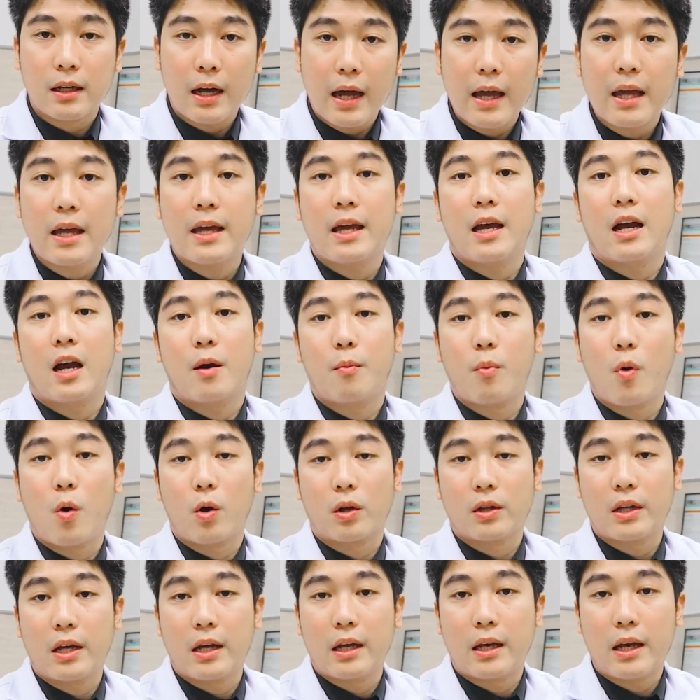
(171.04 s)
ใกล้เคียงกับป
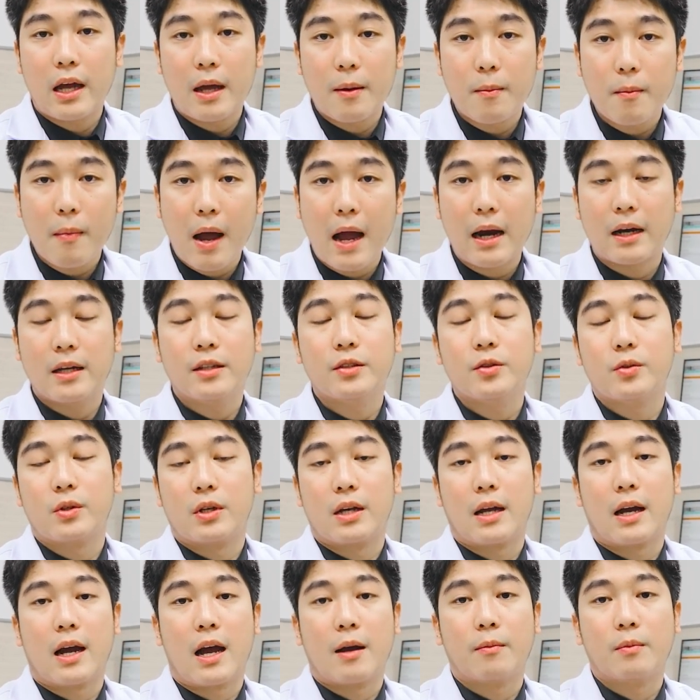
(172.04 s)
กติได้มากที่สุ
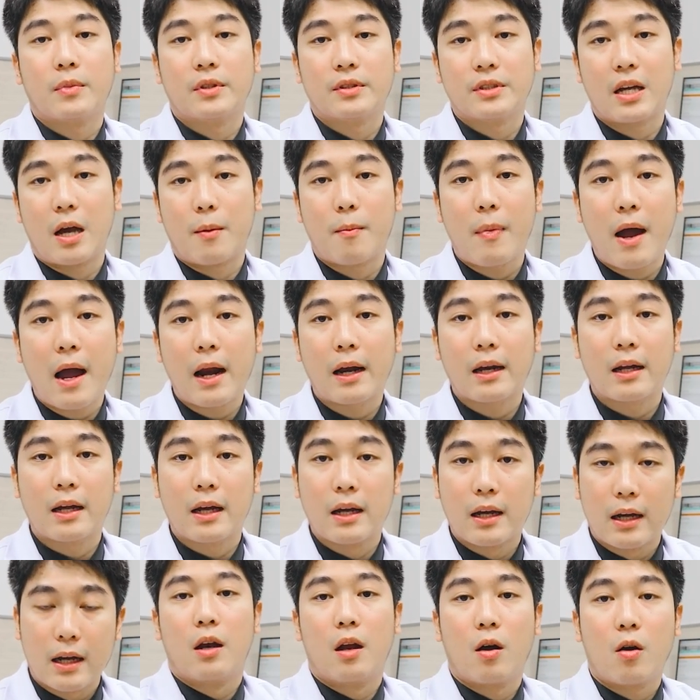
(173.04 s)
ดนะครับสามารถ
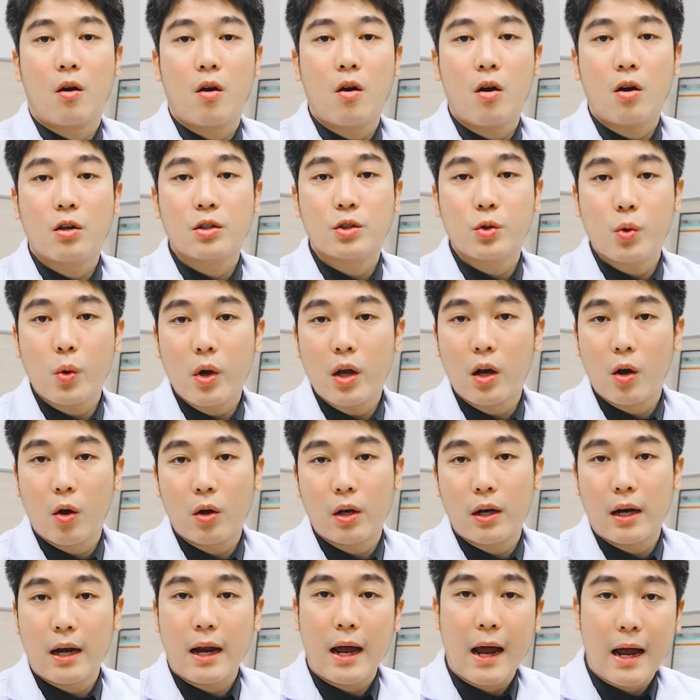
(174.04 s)
แล้วก็ช่วย
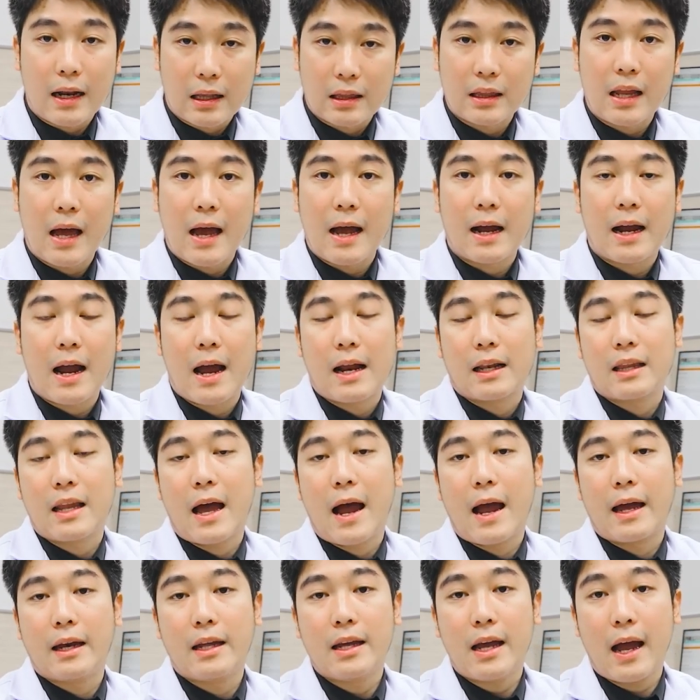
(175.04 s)
ลดอัตราการ
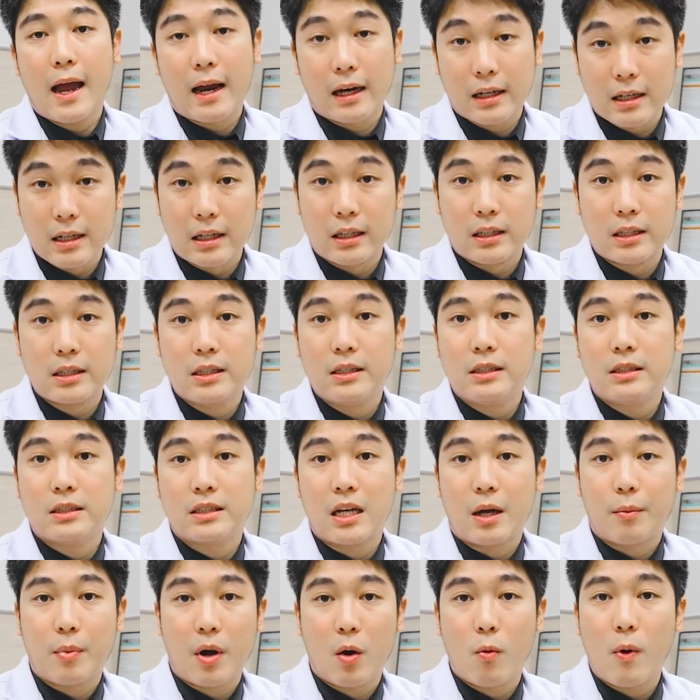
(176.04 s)
ตายที่อาจเกิดขึ้น
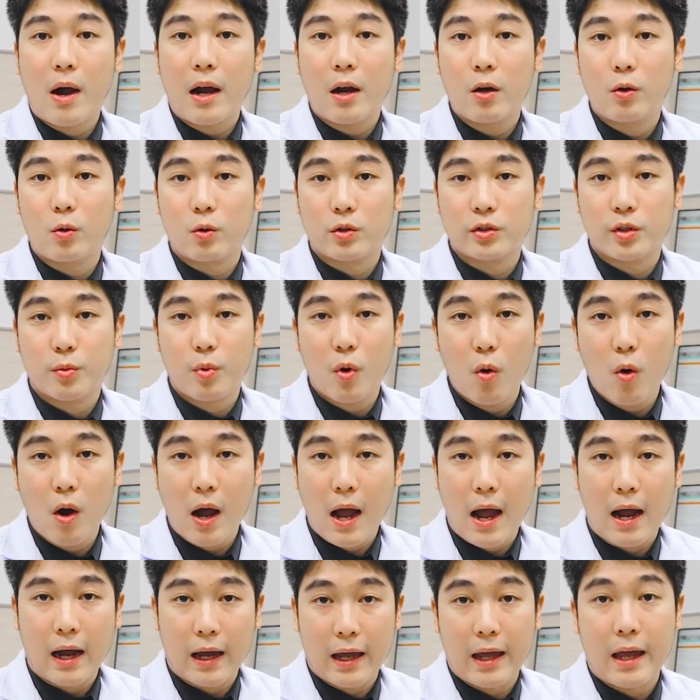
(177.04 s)
จากภาวะกระดูกสะโพ
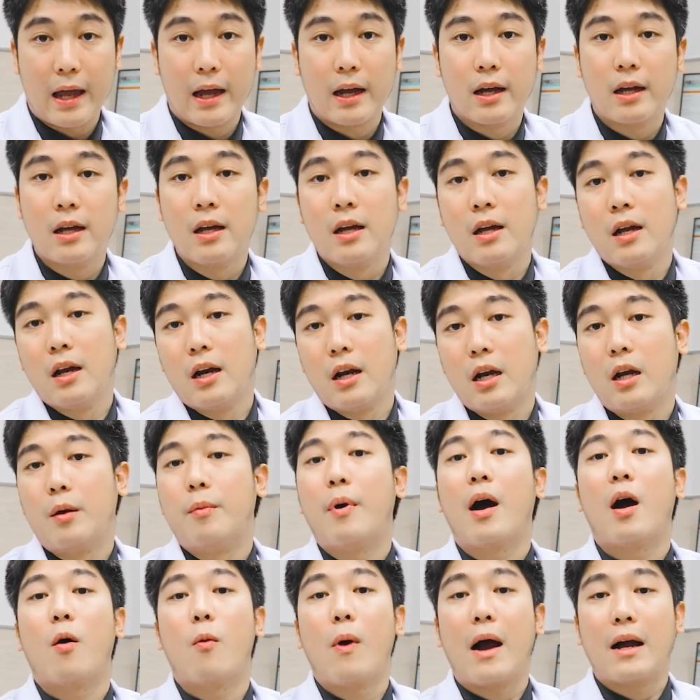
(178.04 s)
กหักเองหรื
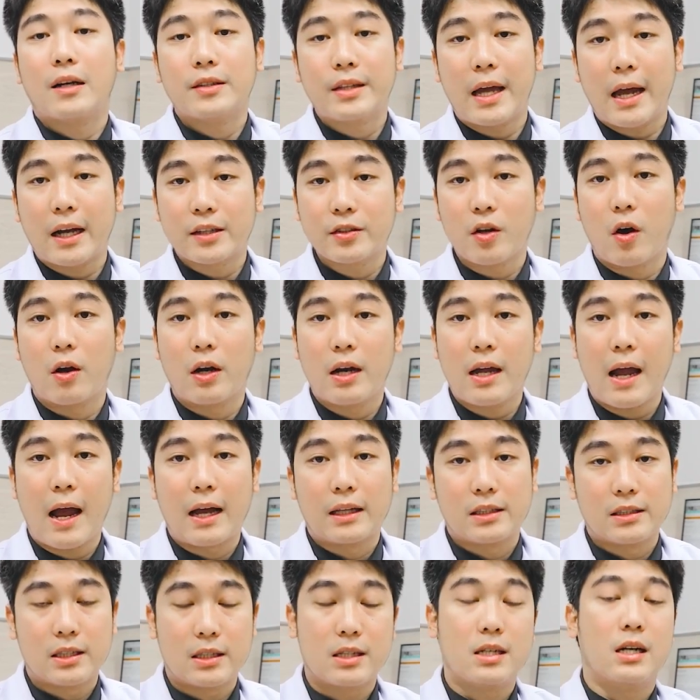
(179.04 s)
อภาวะแทรกซ้อนที่
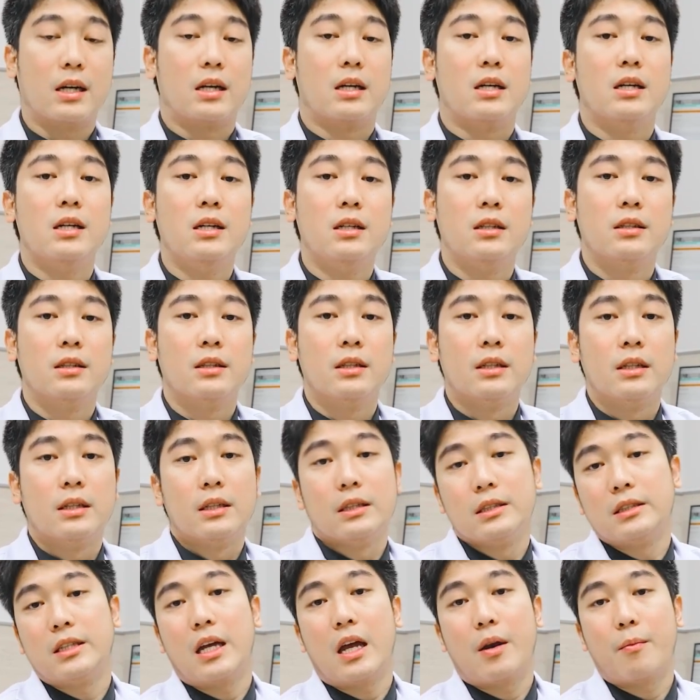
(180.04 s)
อาจจะเกิดขึ้น
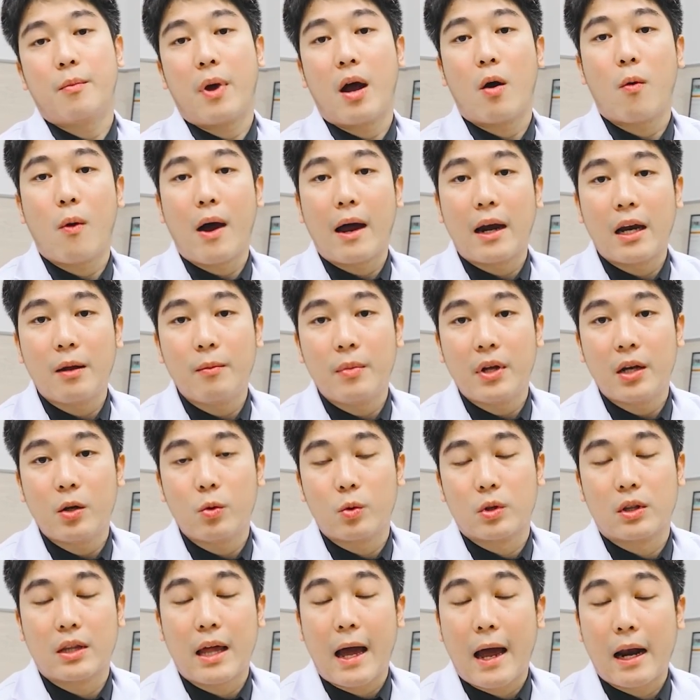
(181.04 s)
เช่นภาวะริ่มเลื
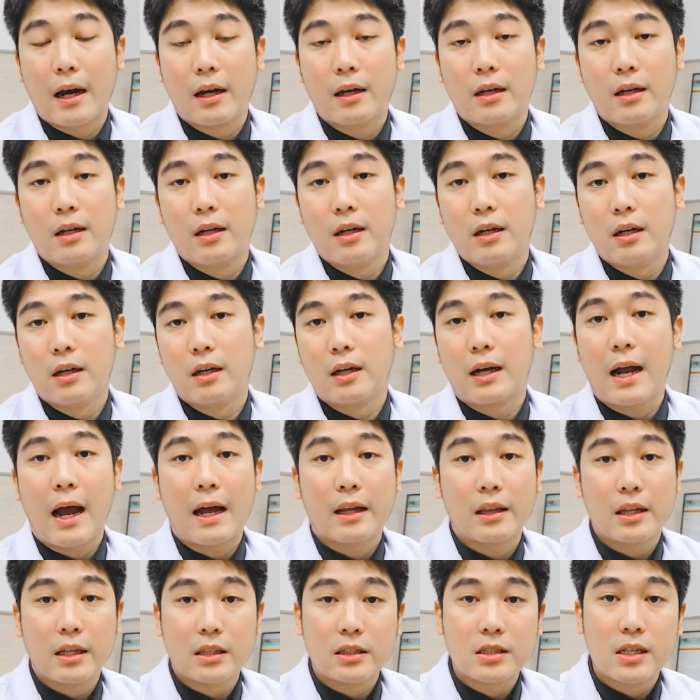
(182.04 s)
อดอุดตันหรือ
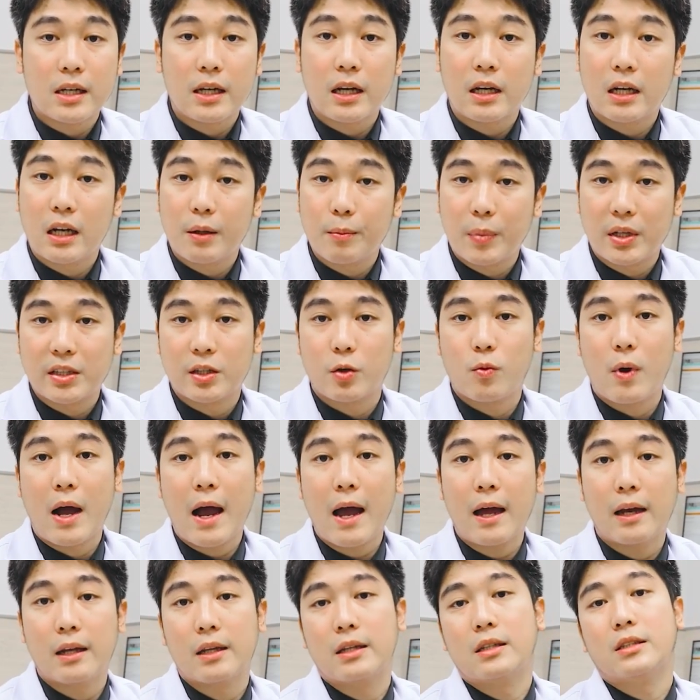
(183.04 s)
การติดเชื้อทางเดินปัสสา
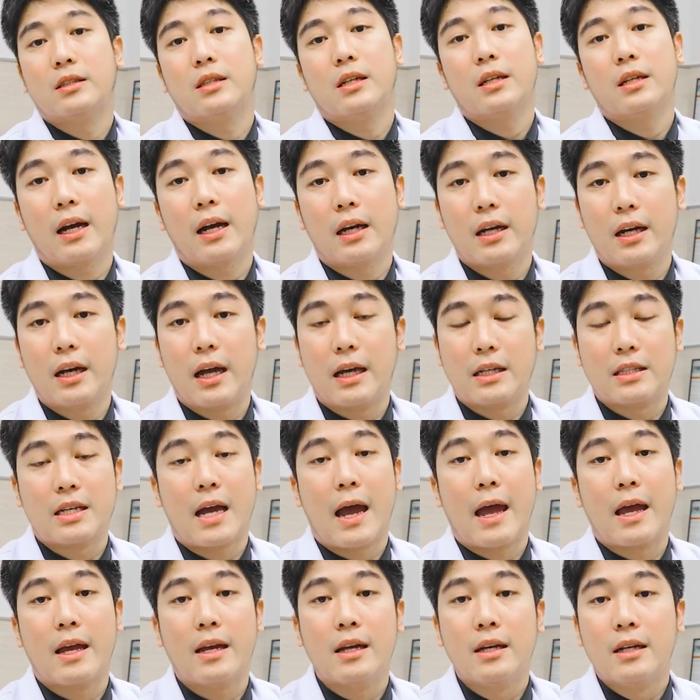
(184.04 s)
วะติดทางเดินหาย
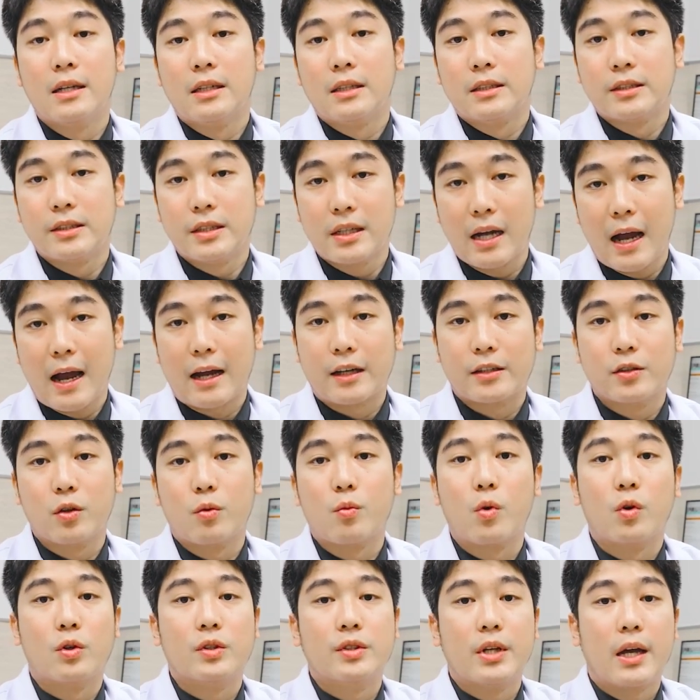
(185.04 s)
ใจซึ่งอาจ
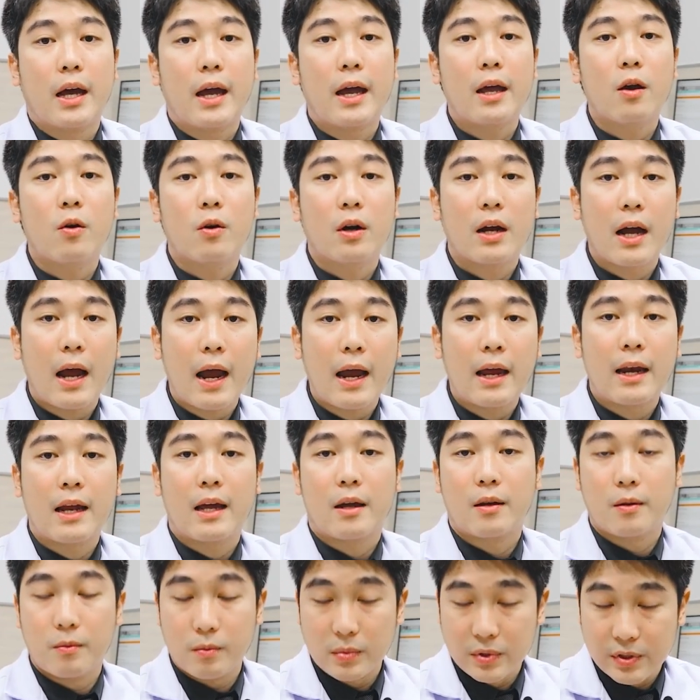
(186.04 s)
ส่งผลเสียให้คนไข้
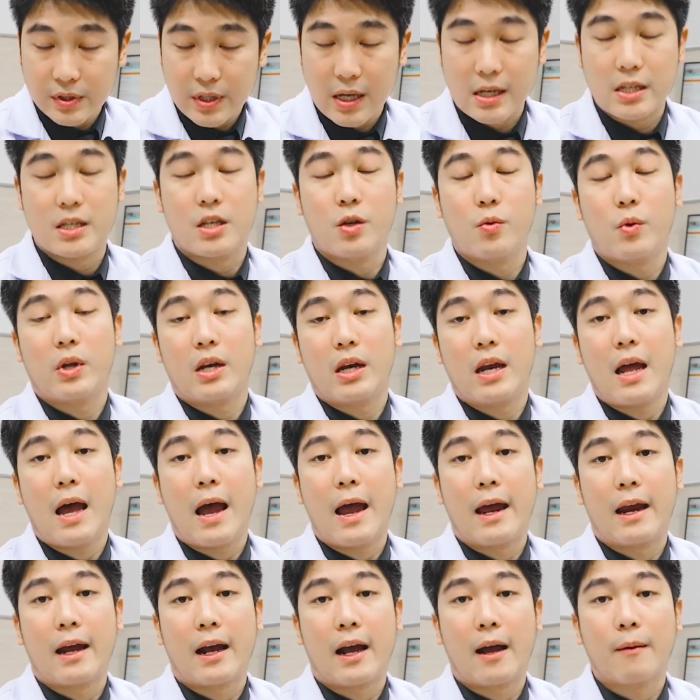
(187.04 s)
เนี่ยเสียชีวิต
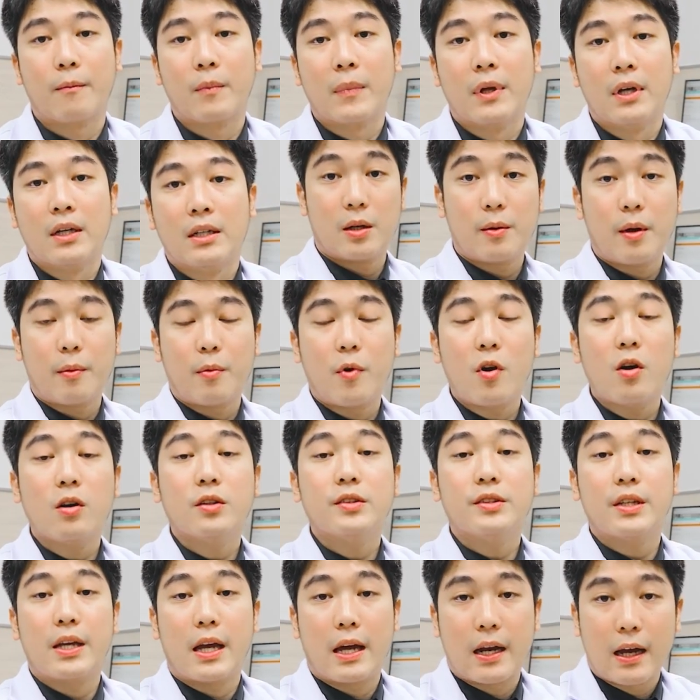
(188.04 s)
ได้นะครับสำหรับข้
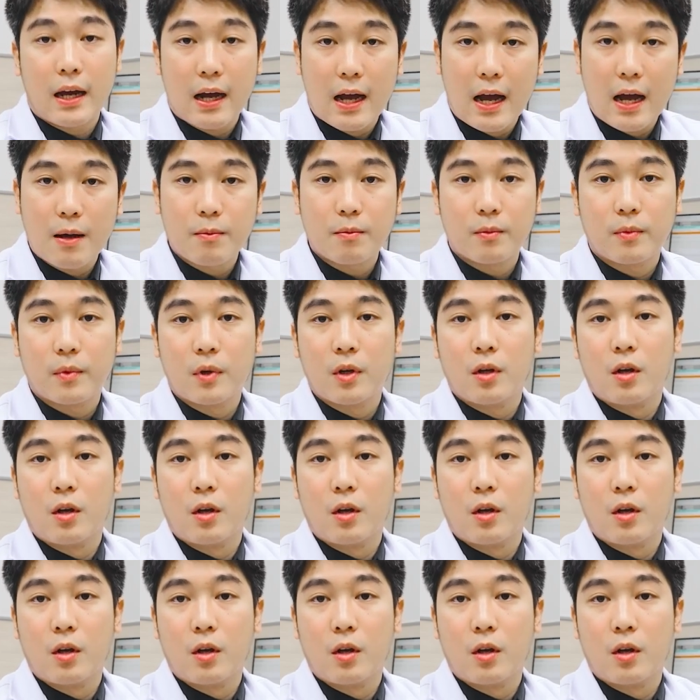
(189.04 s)
อเสียนะครับ